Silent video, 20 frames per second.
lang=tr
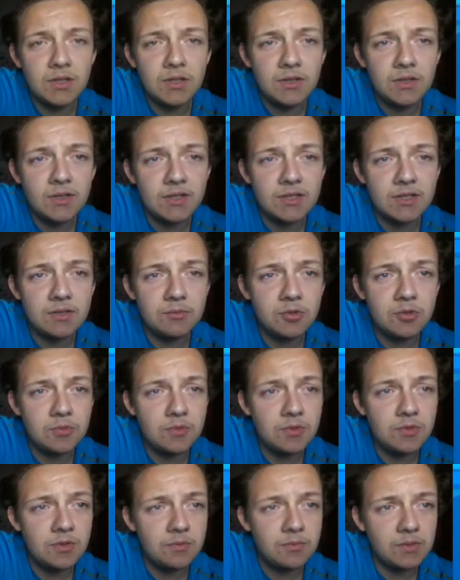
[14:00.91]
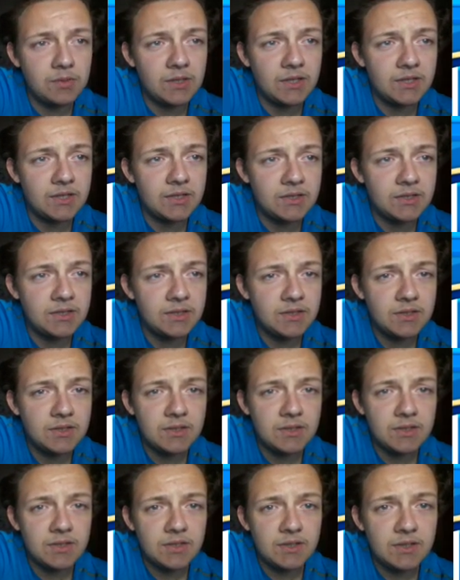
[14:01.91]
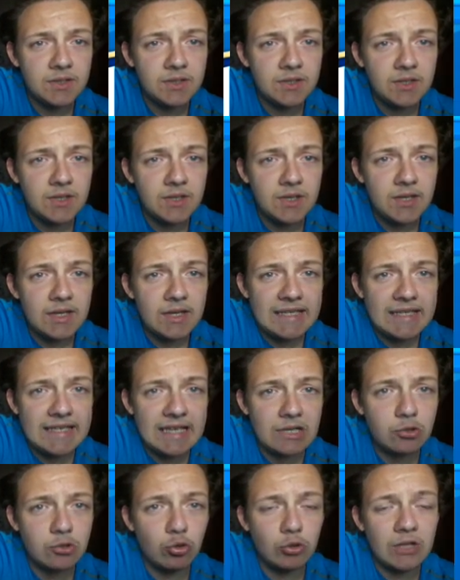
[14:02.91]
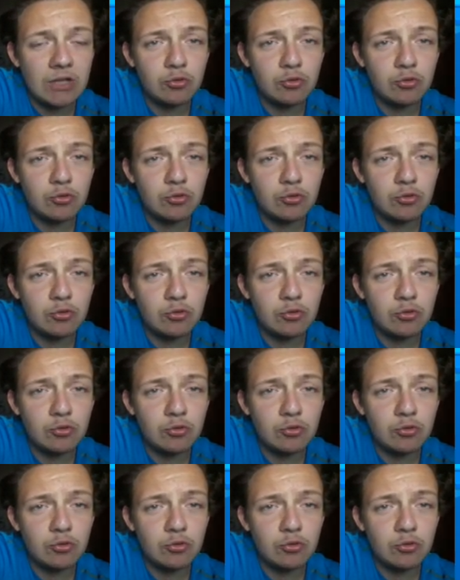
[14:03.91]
Nasılmış bir Brighton. Yas olan